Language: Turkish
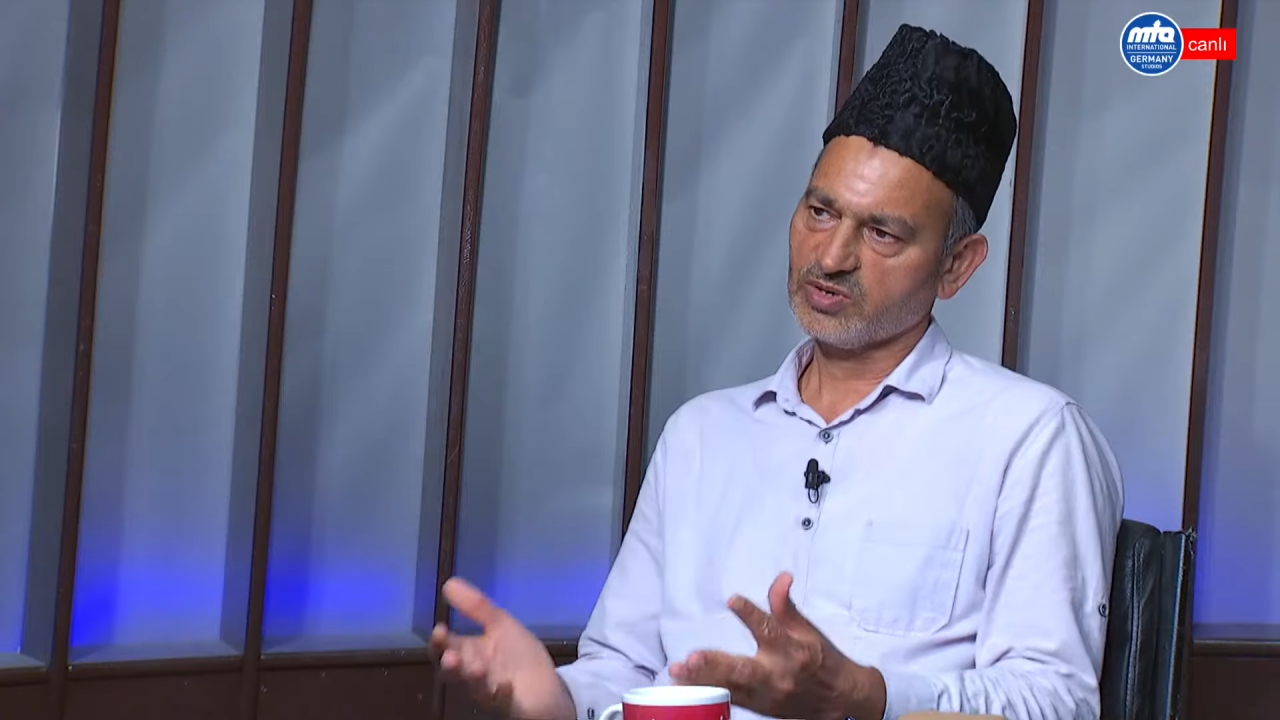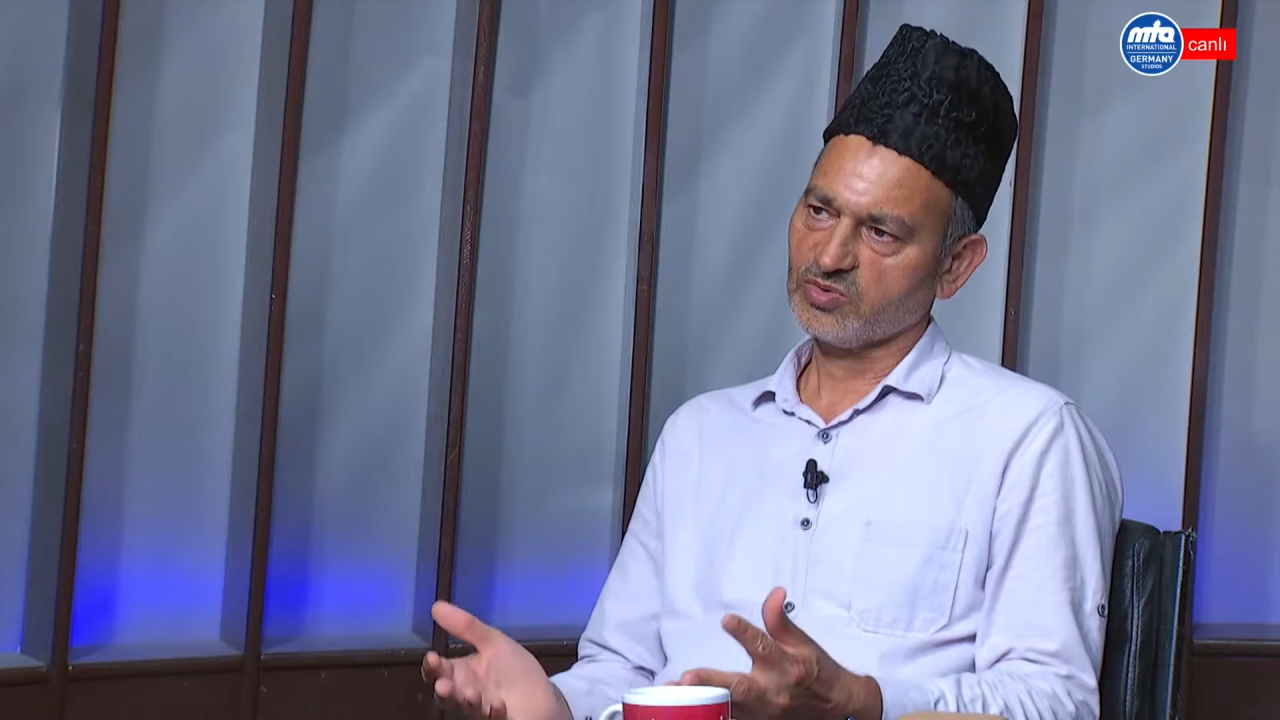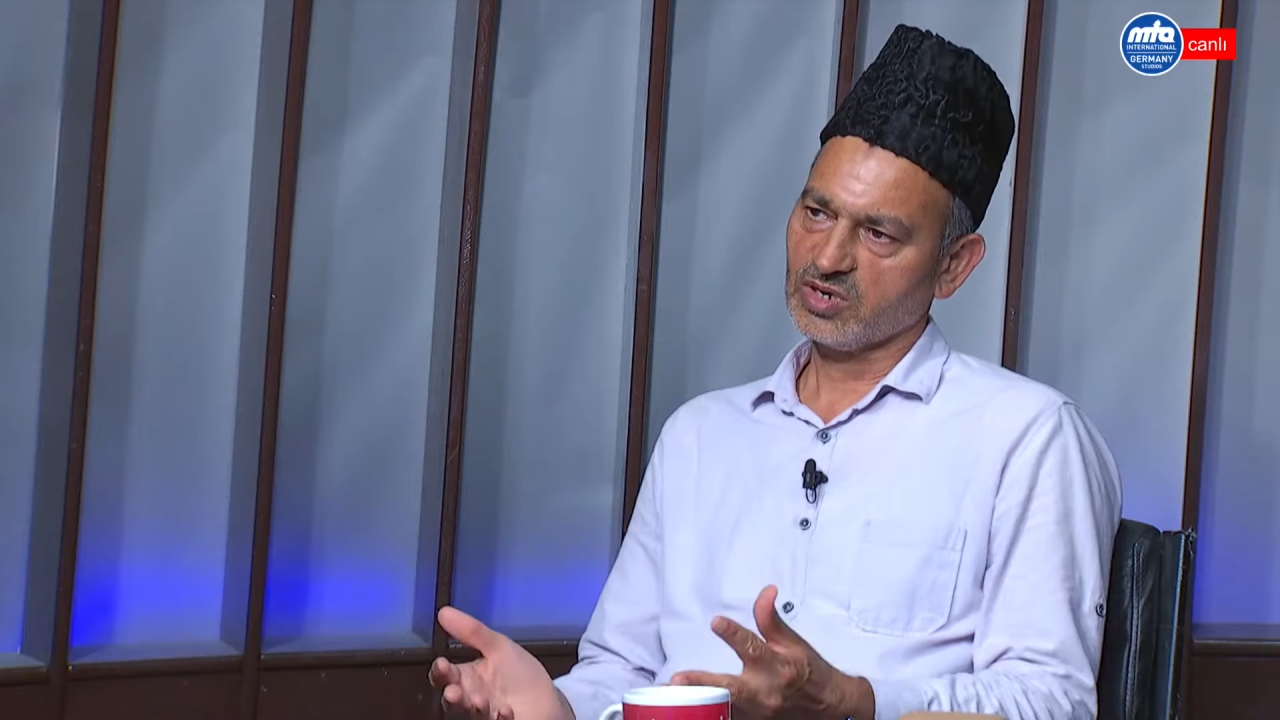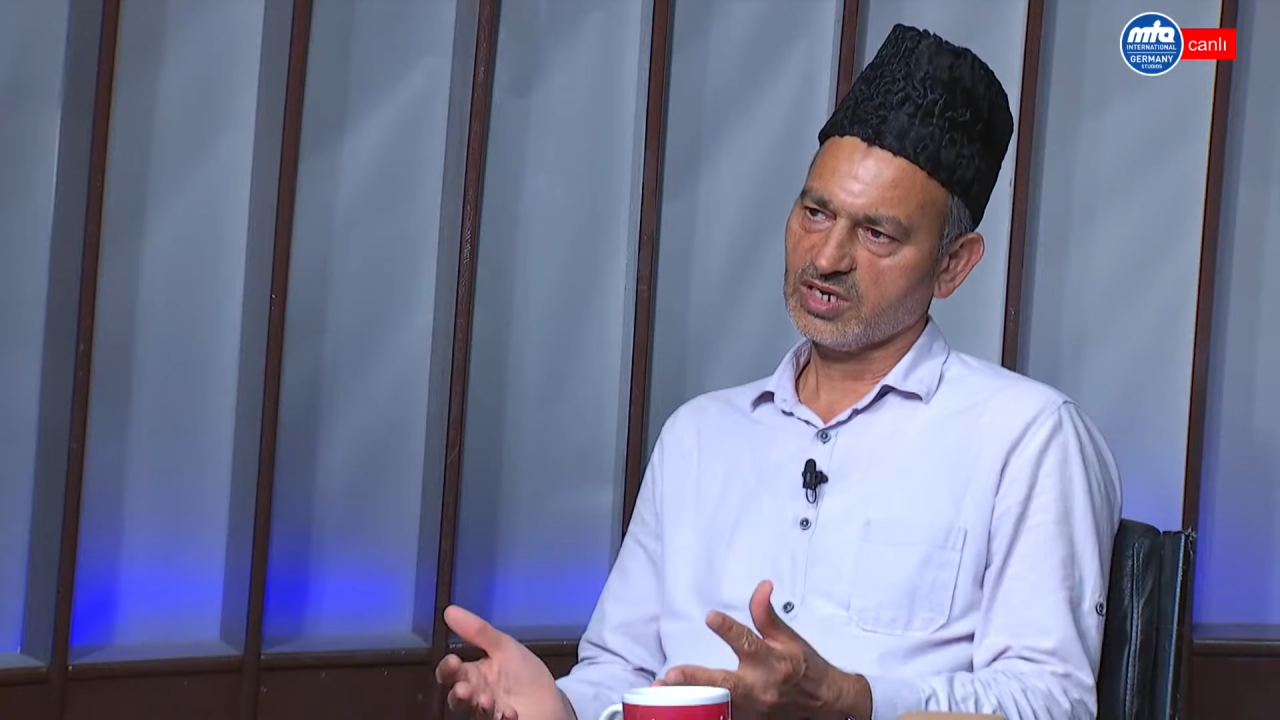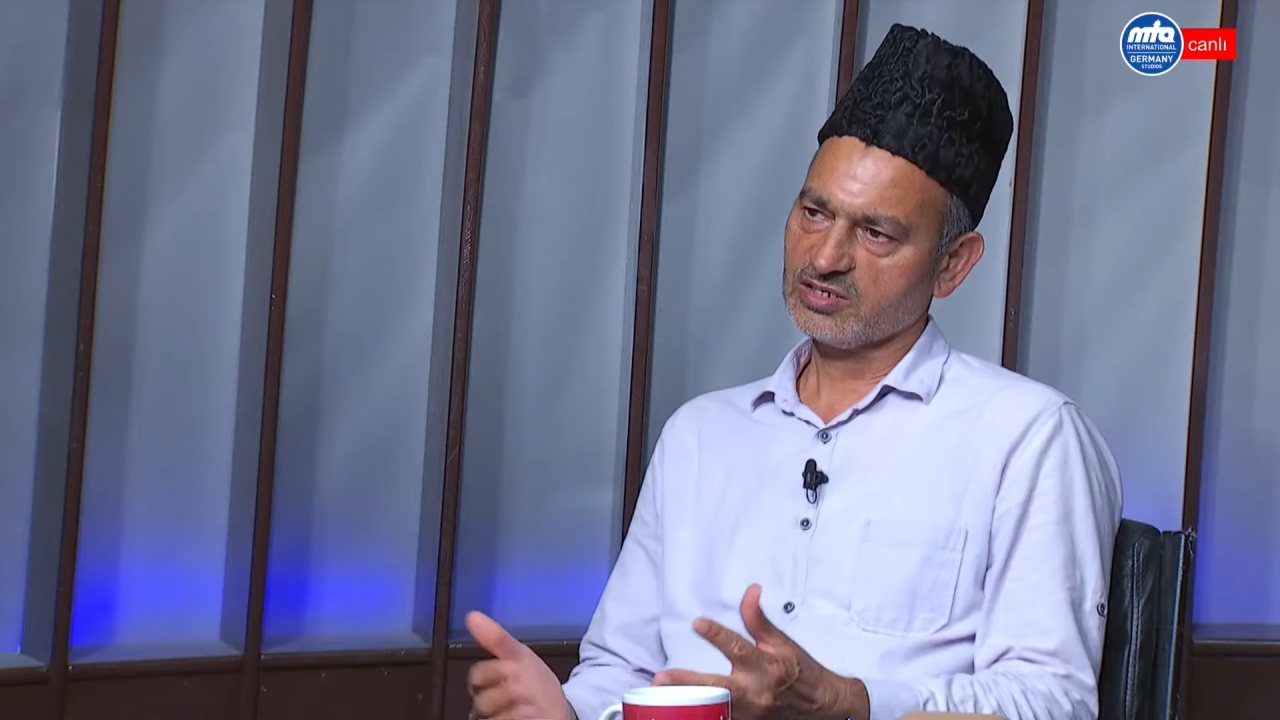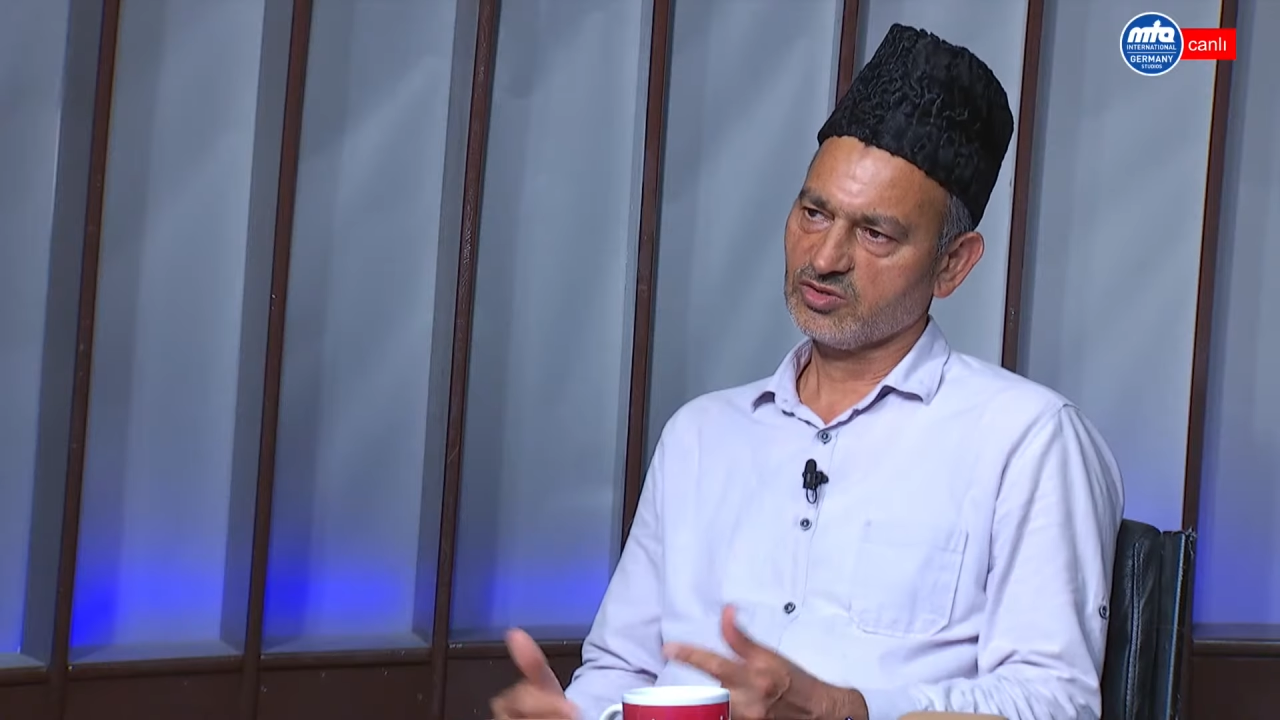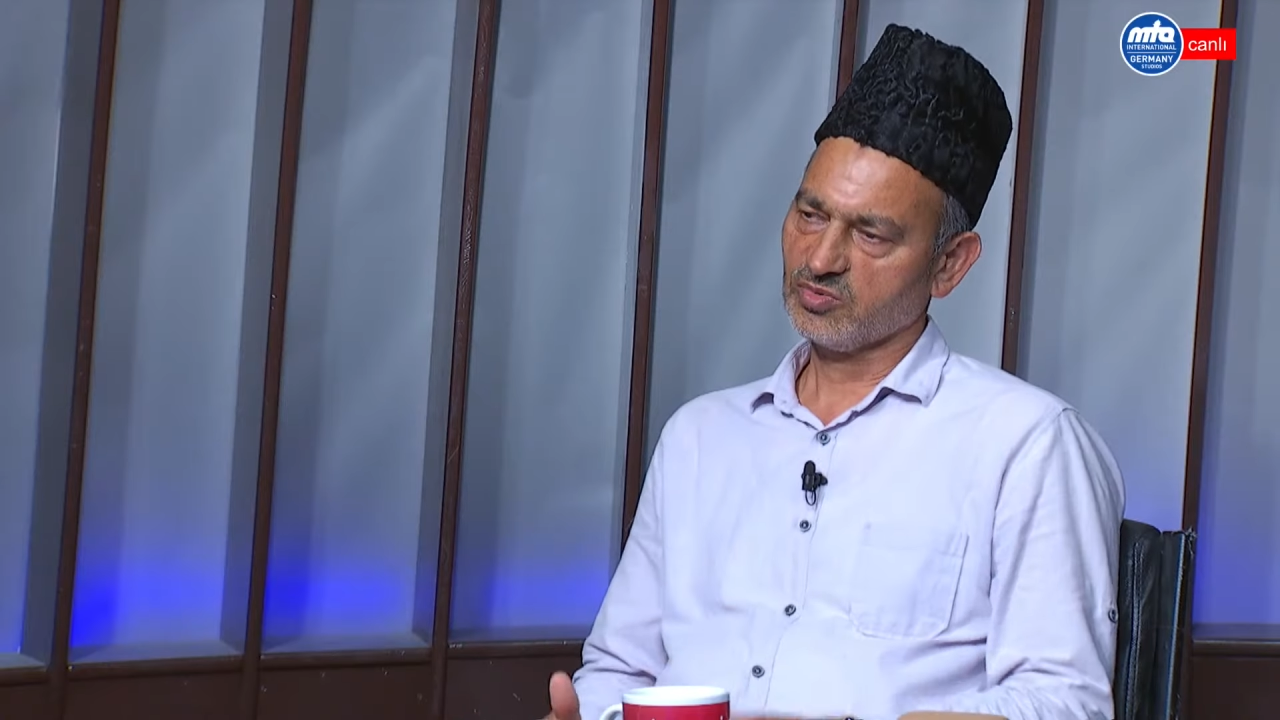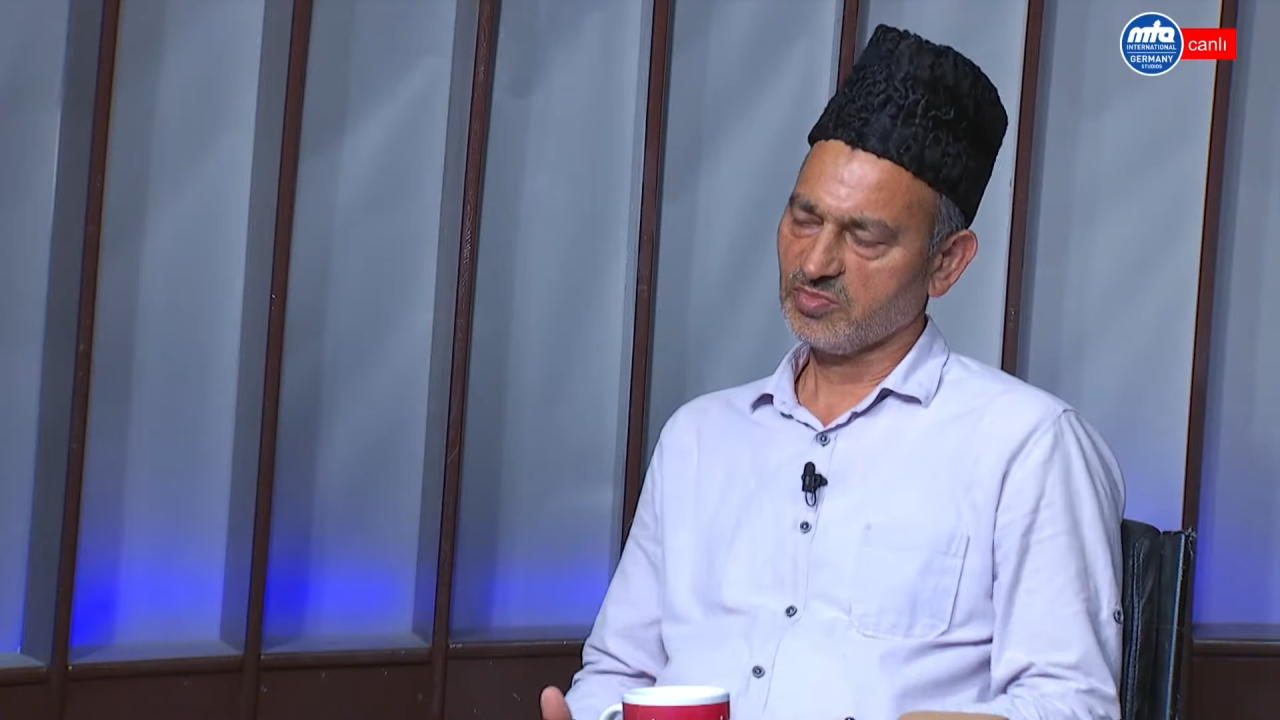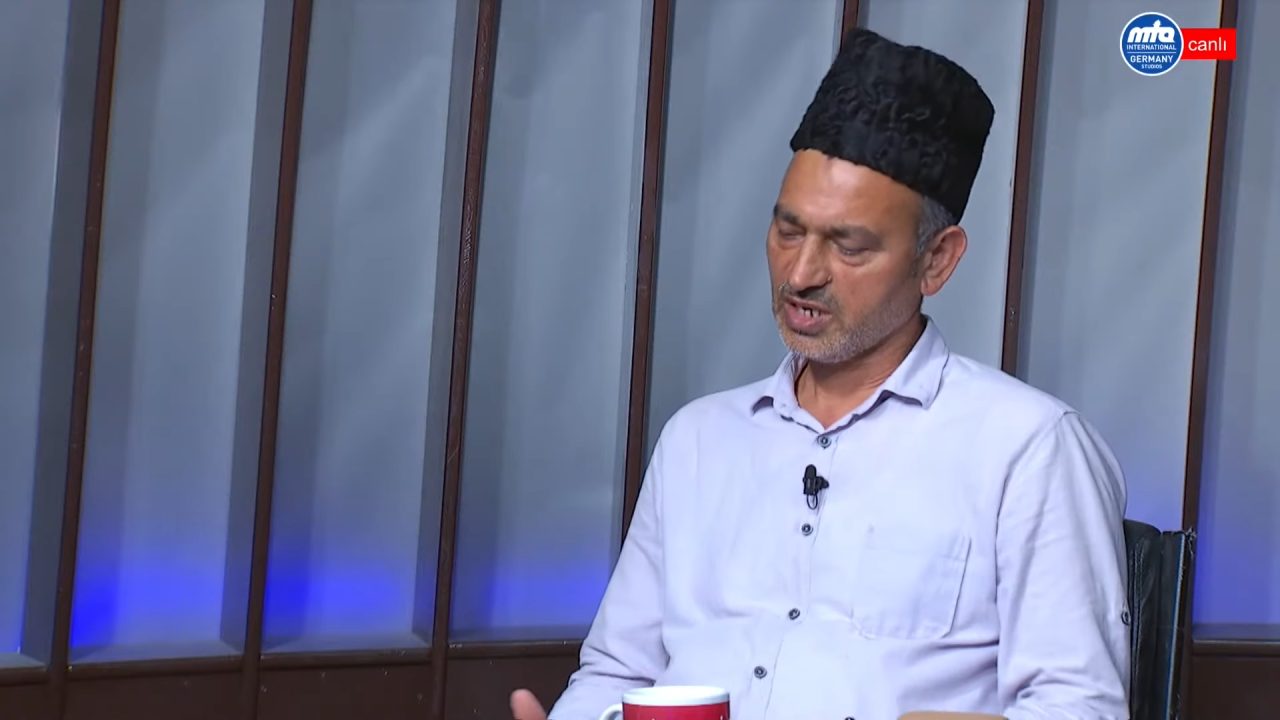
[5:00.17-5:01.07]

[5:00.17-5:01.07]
ben günah işliyorum.